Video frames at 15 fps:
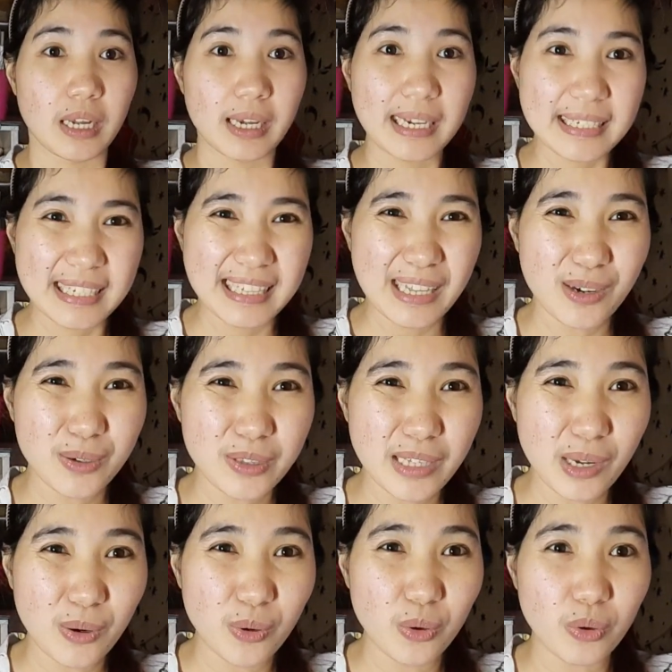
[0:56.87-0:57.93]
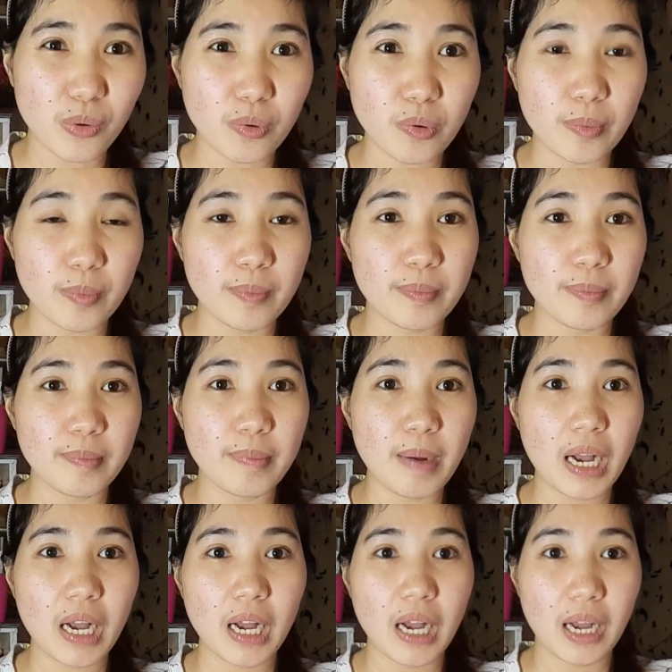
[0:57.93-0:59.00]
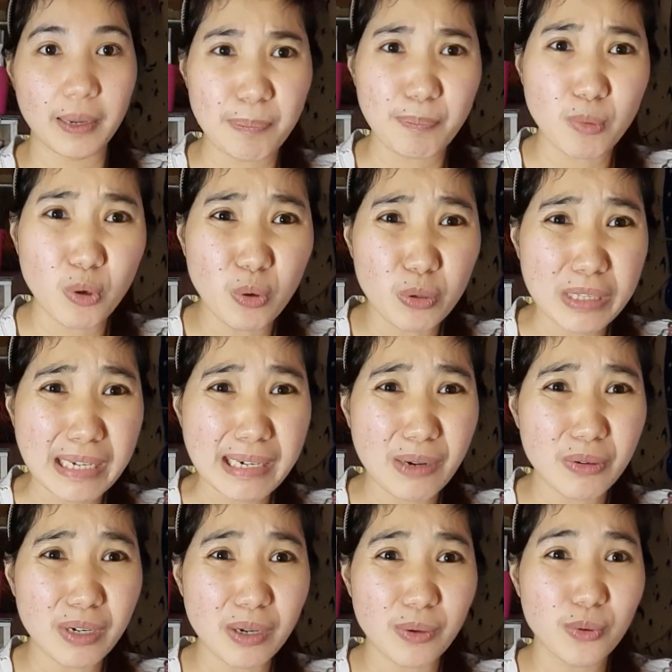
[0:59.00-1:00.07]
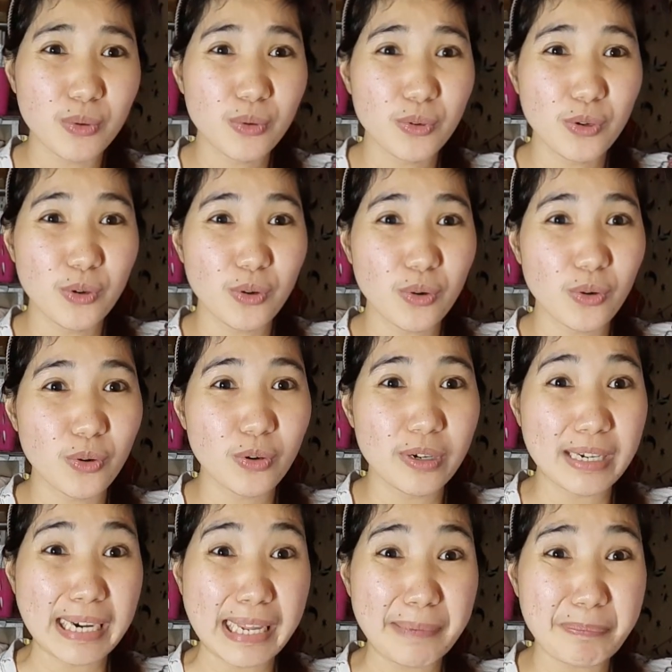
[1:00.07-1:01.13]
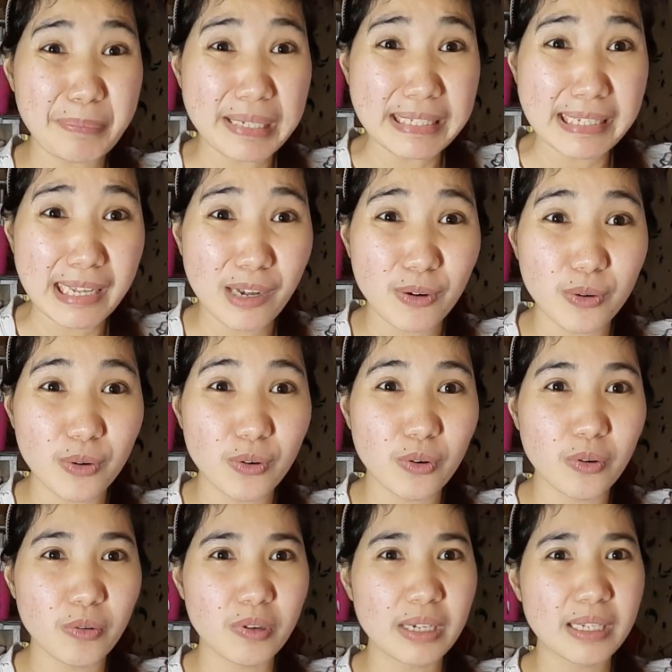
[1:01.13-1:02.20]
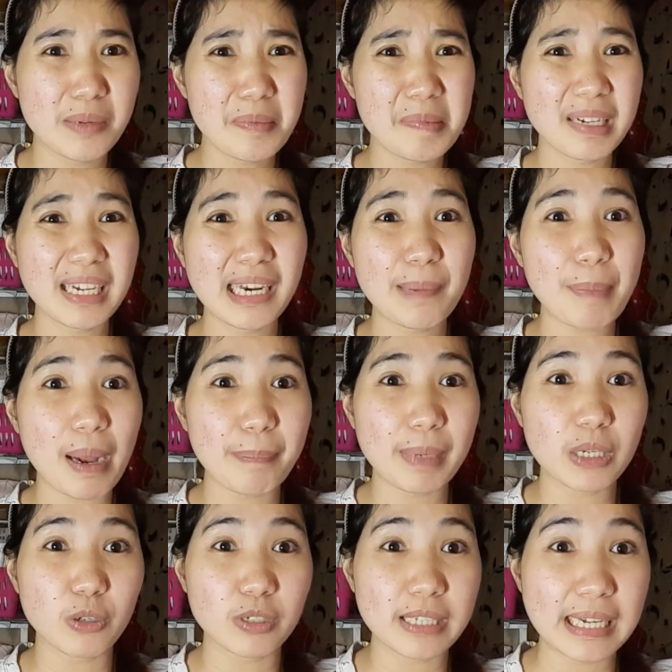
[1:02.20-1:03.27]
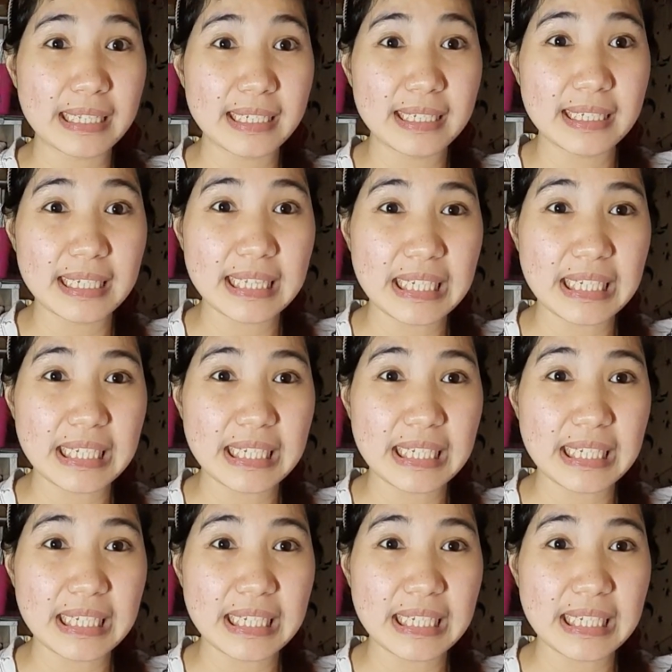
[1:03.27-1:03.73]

Kasi takot ako baka pugutan ng ulo, rape na hindi man napapanood natin sa